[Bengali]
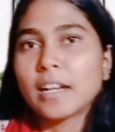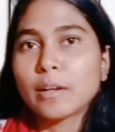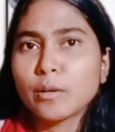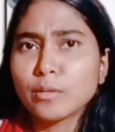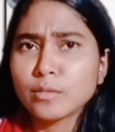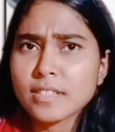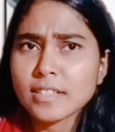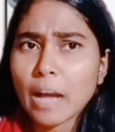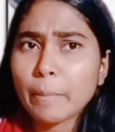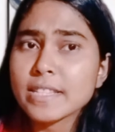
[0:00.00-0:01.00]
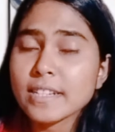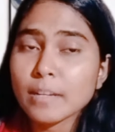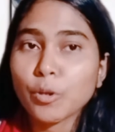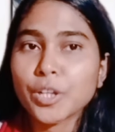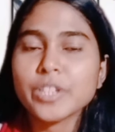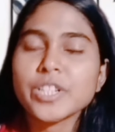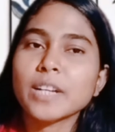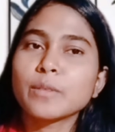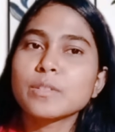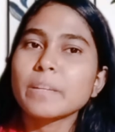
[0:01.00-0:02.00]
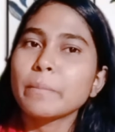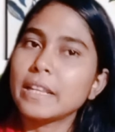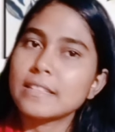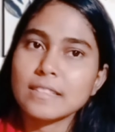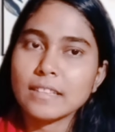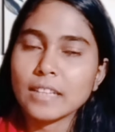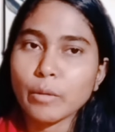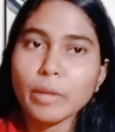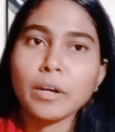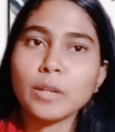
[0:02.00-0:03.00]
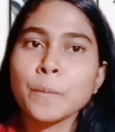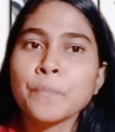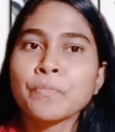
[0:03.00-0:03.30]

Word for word: আর হচ্ছে আমার যেটা মনে হয় সেটা হচ্ছে পিএনসিতে নেওয়াই ভালো